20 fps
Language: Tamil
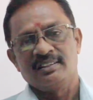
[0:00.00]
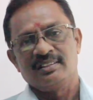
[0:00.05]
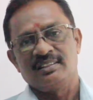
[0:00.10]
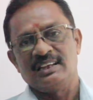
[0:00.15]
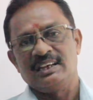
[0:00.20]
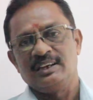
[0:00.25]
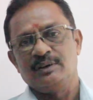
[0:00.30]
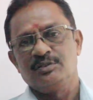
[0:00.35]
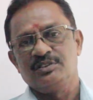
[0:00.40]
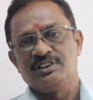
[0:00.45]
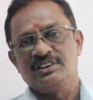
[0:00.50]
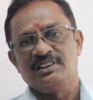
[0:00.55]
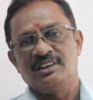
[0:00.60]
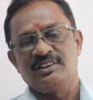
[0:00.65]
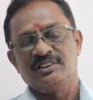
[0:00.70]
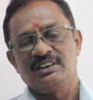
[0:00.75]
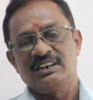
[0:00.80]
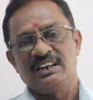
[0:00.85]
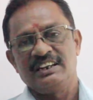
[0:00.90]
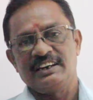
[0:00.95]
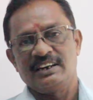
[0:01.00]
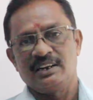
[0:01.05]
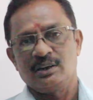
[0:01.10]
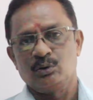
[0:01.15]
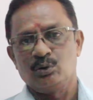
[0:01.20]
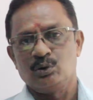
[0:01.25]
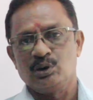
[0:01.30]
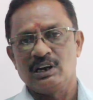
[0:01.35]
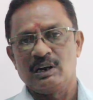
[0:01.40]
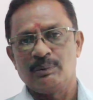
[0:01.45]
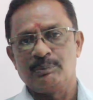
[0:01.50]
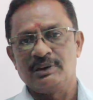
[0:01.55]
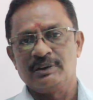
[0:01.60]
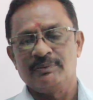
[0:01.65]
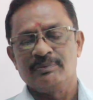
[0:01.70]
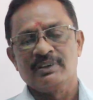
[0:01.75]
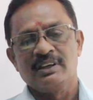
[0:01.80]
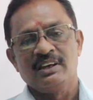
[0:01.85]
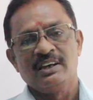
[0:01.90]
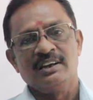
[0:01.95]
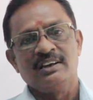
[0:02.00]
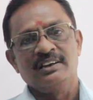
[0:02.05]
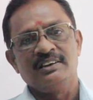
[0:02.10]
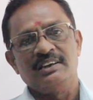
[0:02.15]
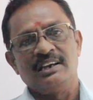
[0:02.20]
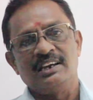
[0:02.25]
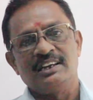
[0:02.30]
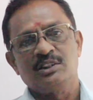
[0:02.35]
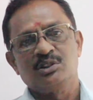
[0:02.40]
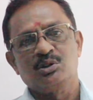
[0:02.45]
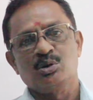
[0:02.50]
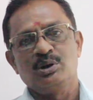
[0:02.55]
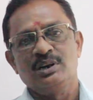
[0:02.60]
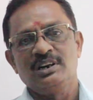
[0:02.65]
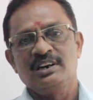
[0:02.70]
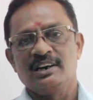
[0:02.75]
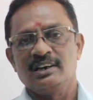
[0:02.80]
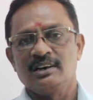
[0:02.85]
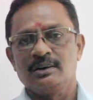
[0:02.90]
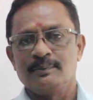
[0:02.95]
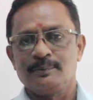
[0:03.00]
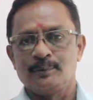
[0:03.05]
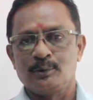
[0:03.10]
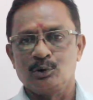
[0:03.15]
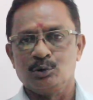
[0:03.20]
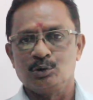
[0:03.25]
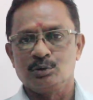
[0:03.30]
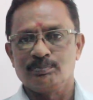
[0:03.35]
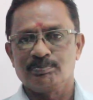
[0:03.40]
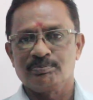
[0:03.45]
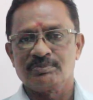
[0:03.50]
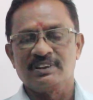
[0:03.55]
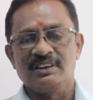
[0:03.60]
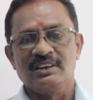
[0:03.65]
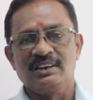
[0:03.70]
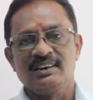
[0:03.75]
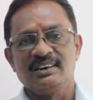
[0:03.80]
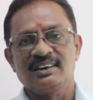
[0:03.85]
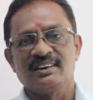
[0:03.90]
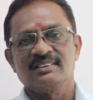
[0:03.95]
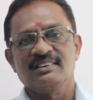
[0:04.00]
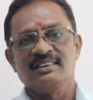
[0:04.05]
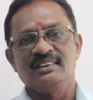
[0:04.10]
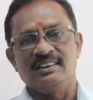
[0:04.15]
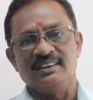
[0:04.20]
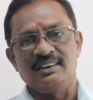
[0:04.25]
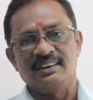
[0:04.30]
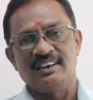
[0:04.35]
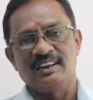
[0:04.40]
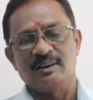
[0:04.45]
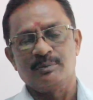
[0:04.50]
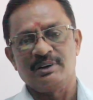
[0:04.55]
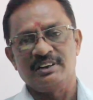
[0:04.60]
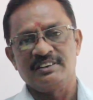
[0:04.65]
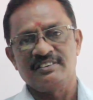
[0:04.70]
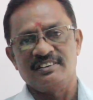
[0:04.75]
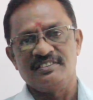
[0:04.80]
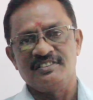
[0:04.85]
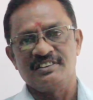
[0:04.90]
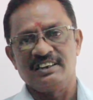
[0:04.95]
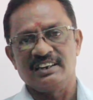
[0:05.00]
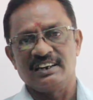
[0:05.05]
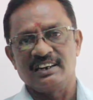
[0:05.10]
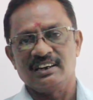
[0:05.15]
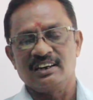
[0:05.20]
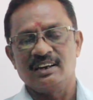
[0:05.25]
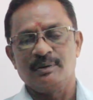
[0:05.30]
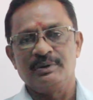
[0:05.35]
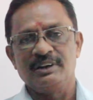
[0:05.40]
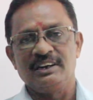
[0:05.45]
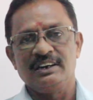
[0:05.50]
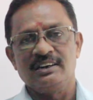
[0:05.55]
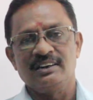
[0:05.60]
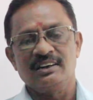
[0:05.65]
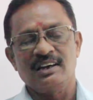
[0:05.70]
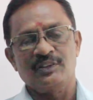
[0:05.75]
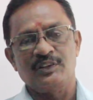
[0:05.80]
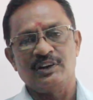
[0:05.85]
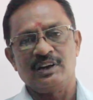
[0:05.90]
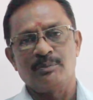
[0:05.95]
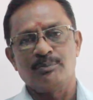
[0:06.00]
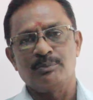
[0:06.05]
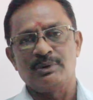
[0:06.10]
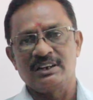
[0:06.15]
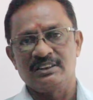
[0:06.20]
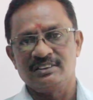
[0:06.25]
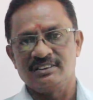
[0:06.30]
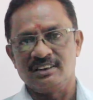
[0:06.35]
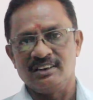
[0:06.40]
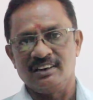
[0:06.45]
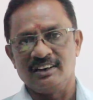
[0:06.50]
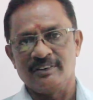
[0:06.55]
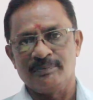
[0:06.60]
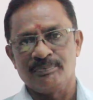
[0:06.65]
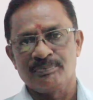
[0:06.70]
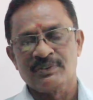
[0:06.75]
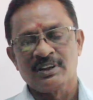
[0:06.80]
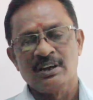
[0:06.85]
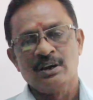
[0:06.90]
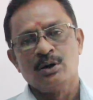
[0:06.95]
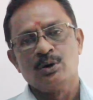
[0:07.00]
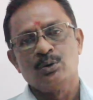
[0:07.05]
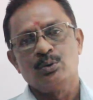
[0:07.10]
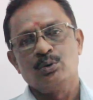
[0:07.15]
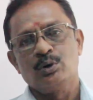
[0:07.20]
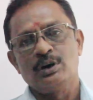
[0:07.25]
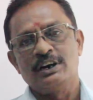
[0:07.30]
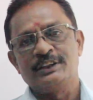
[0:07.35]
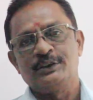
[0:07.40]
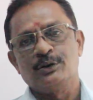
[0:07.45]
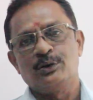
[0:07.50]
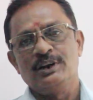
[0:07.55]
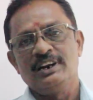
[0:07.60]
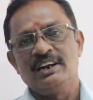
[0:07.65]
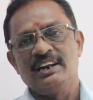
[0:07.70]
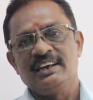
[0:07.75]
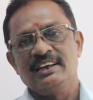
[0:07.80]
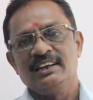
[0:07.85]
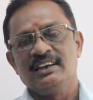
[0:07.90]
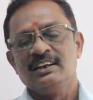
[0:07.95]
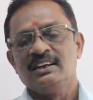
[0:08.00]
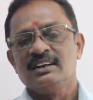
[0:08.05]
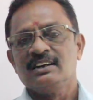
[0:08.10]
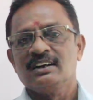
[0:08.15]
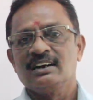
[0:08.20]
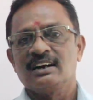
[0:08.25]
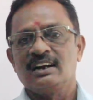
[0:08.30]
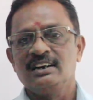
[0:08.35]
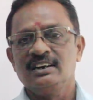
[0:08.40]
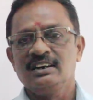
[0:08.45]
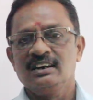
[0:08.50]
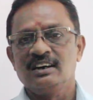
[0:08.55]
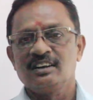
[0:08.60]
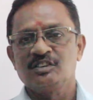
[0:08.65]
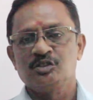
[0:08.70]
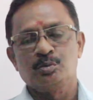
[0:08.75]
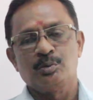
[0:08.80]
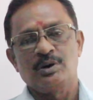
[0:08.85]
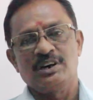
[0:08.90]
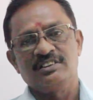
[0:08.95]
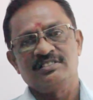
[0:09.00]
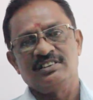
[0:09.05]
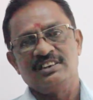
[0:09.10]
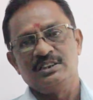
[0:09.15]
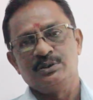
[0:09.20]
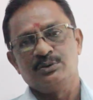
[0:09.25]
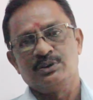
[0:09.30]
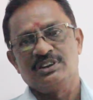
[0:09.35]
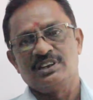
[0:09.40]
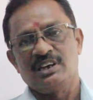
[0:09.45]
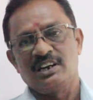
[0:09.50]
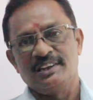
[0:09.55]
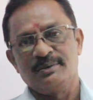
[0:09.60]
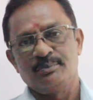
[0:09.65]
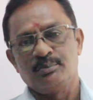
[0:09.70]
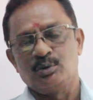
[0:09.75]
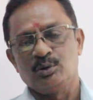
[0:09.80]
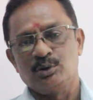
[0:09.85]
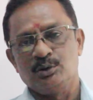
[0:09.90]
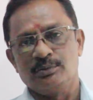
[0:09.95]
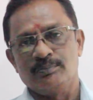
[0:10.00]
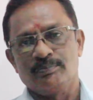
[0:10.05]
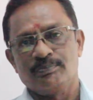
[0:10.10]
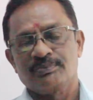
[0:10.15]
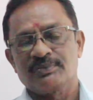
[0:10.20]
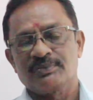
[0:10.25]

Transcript: தயவுசெய்து அதுக்கெல்லாம் இடம் கொடுக்காமல் என் தொழில் எனக்கு போதும் இருக்கிறத இருக்கிற மாதிரி செஞ்சுக்கிறேன் அப்படின்ட்டு அதெல்லாம் மறுத்துருங்க உங்கள் தொழிலை கண்ணும் கருத்துமாக செய்து வந்தாலே போதும்